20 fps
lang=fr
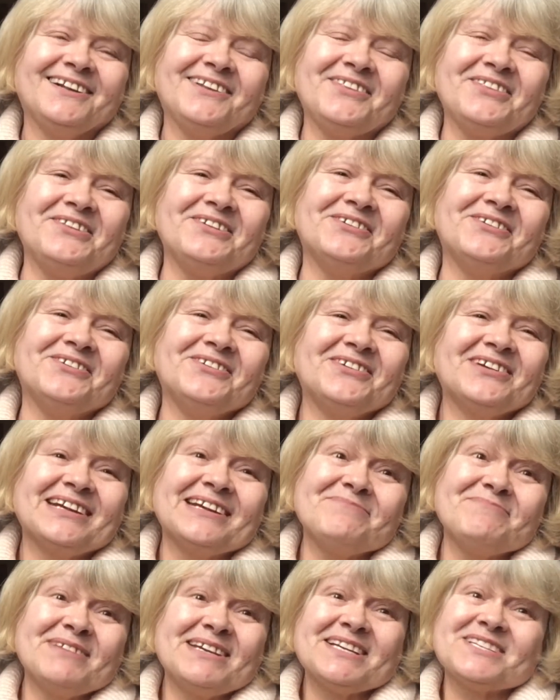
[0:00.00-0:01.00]
Donc,
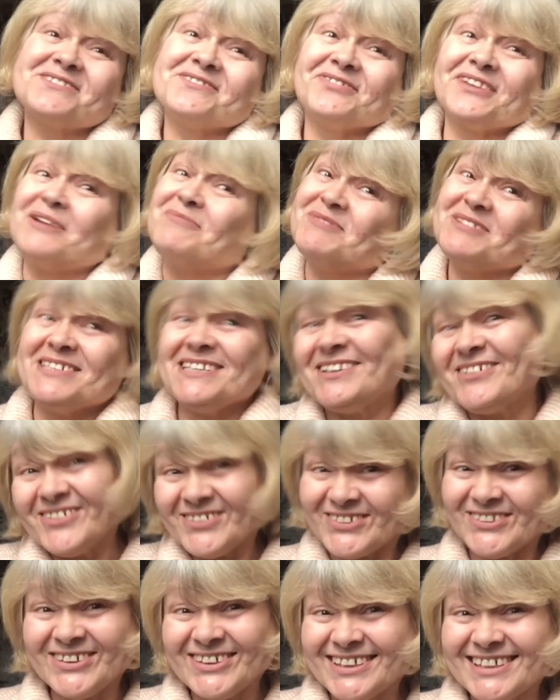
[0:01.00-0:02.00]
eh bien, j'ouvre un petit
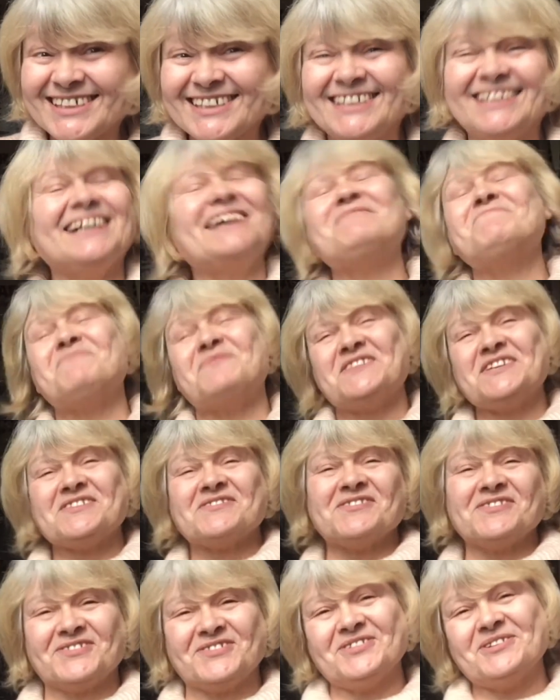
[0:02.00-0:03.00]
concours. Un petit
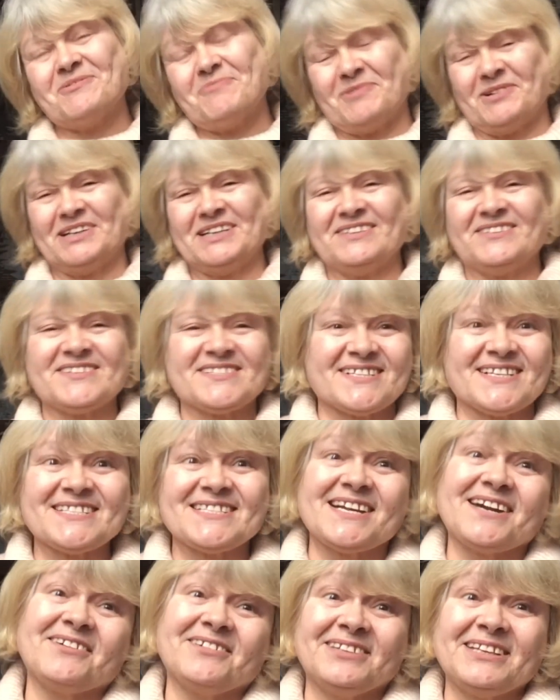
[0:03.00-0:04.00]
concours pour les
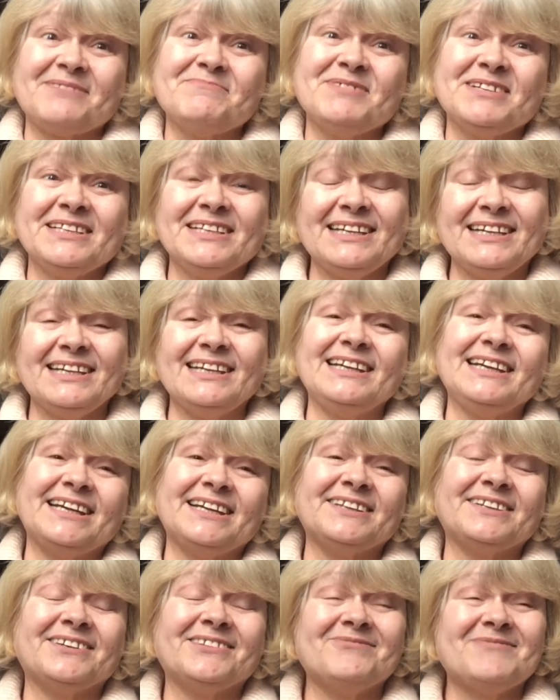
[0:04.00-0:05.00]
250 abonnés, les
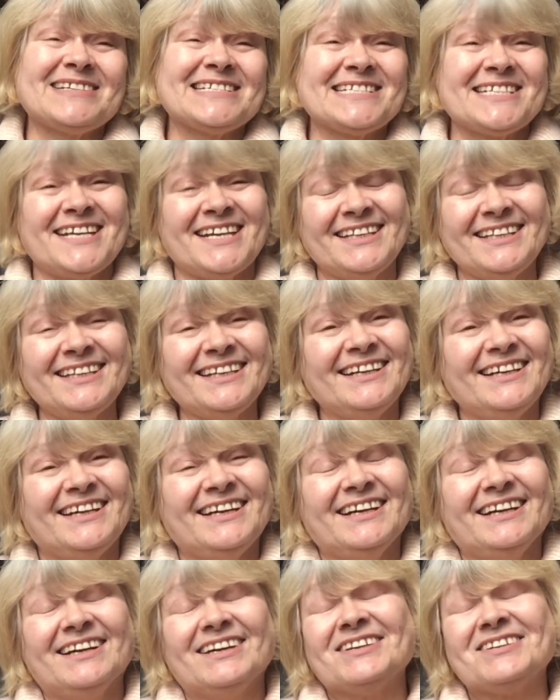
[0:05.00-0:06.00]
un an de ma chaîne.
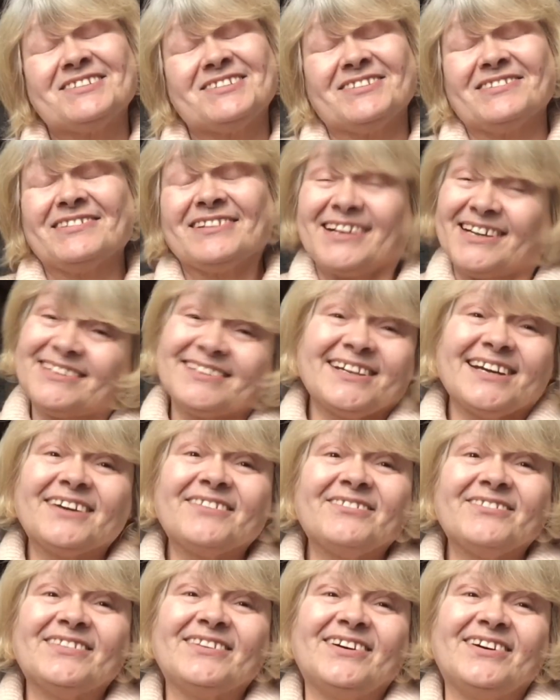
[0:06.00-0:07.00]
Je suis très, très
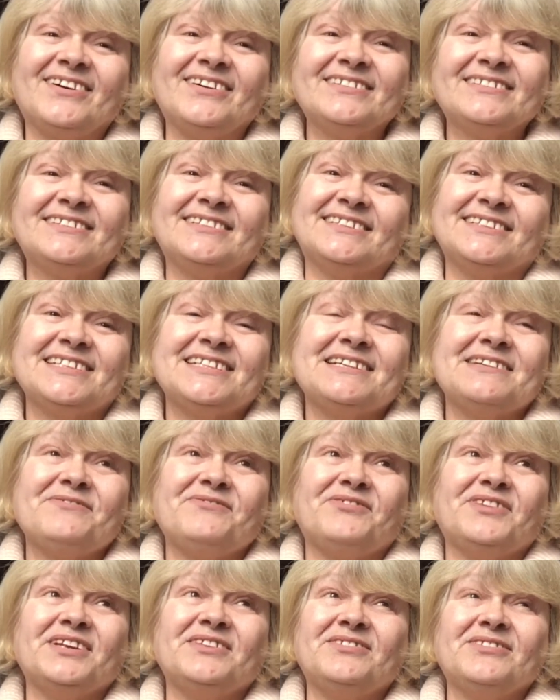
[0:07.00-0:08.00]
contente. J'ai
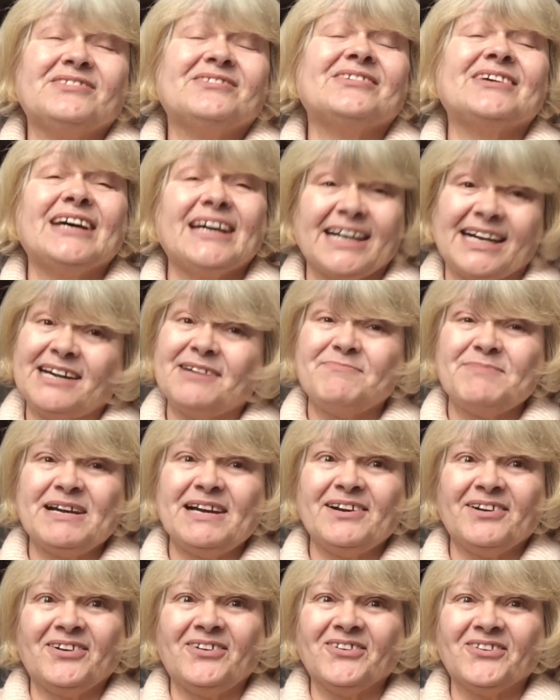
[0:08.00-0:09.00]
fait de très
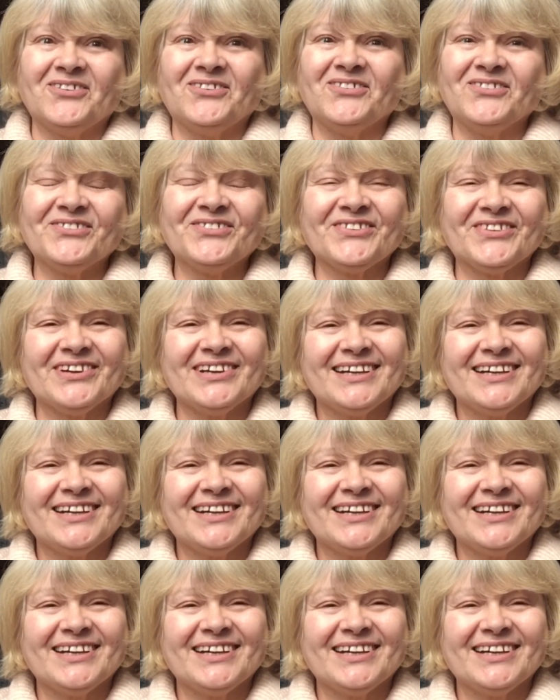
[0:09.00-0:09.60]
belles rencontres.